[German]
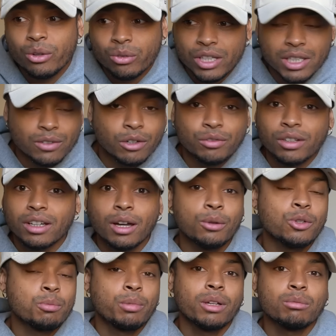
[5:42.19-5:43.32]
und nicht nur auf der
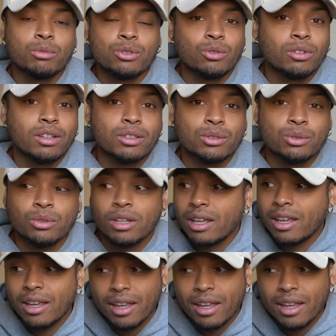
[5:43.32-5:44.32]
Couch pennen muss oder so.